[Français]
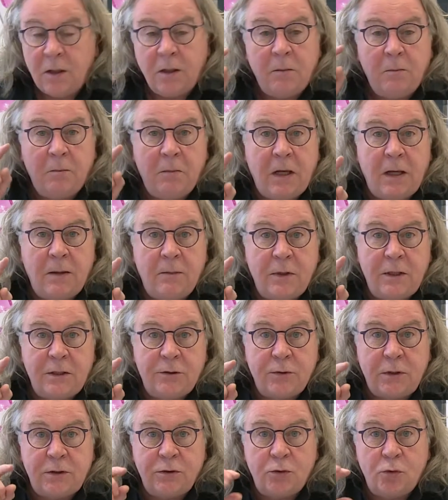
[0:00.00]
Même
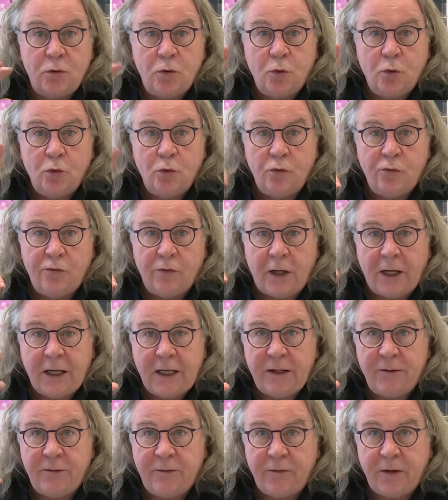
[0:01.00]
les oiseaux ouvrent
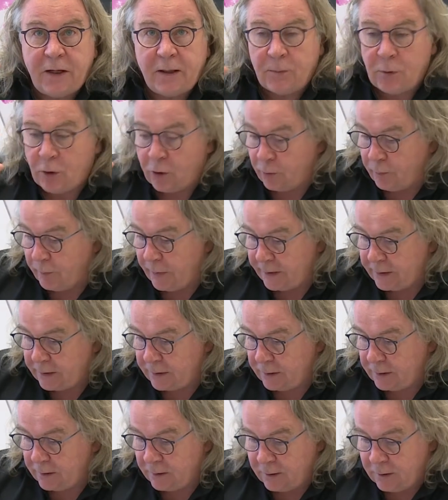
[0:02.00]
et ferment leur
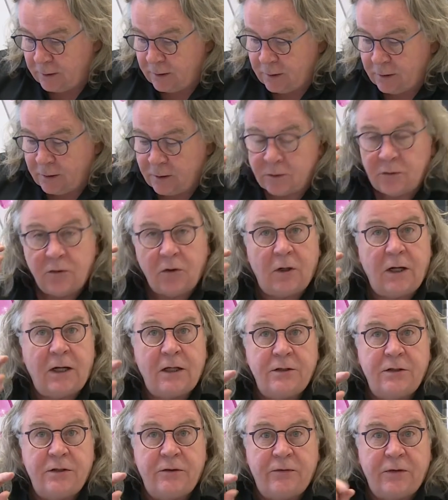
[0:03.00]
bec dans
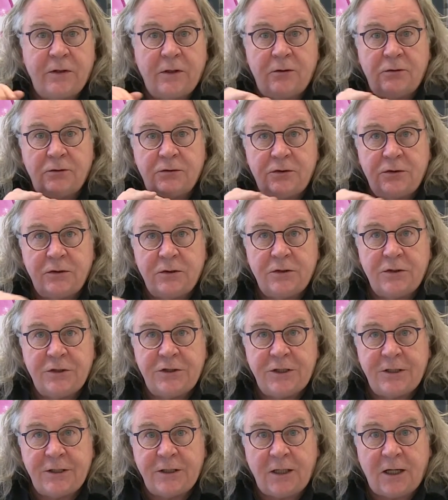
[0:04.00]
l'indifférence
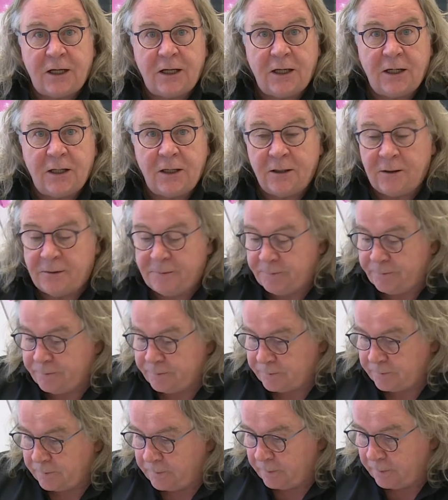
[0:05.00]
générale.
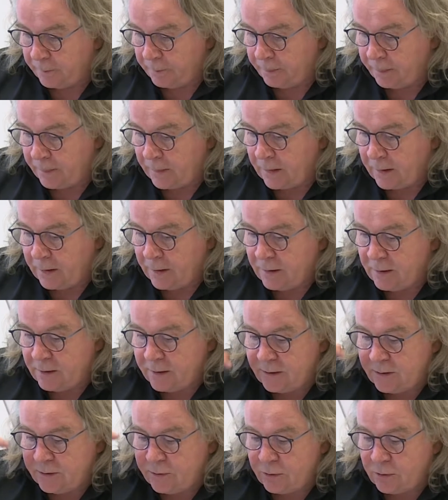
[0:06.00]

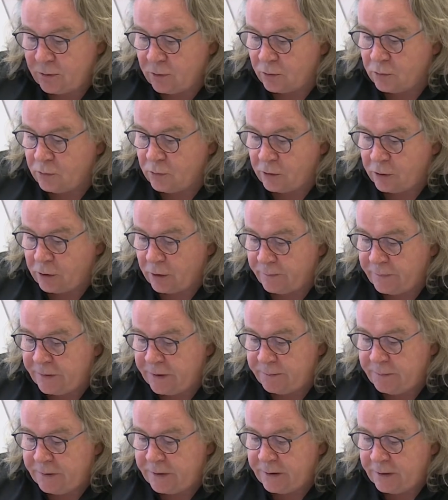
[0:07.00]
Les yeux roulent comme
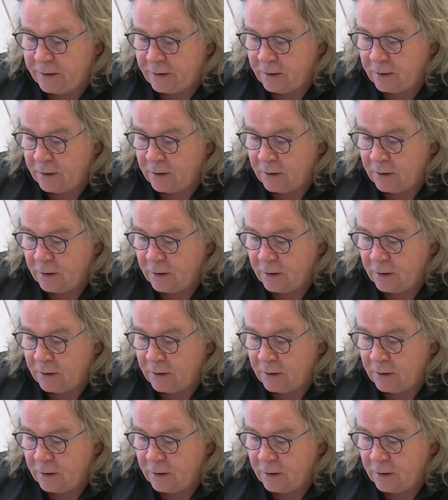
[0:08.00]
des billes,